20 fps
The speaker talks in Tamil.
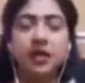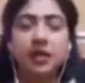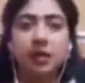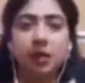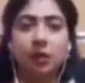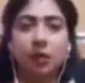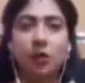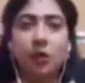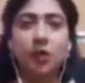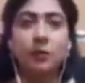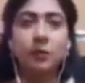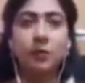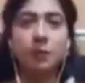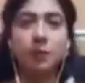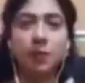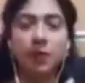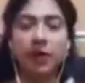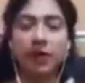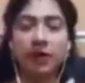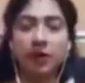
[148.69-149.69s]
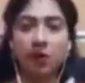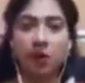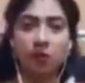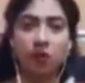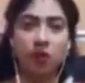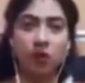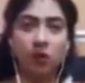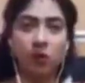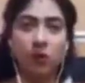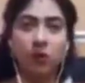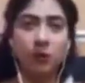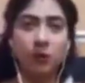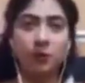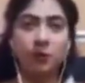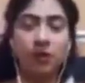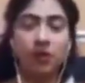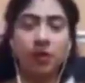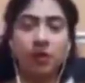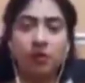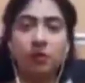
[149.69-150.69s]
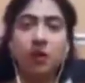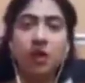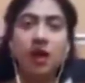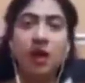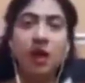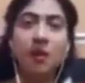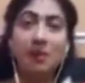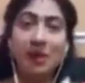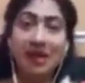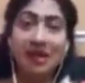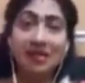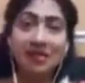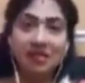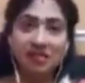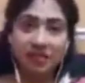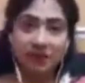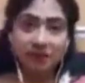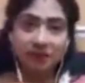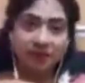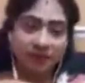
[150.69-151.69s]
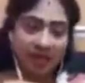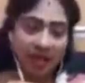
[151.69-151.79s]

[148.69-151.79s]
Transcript: இந்த கொழுப்பு போய் ஒவ்வொரு உறுப்புகளையும் படிஞ்சு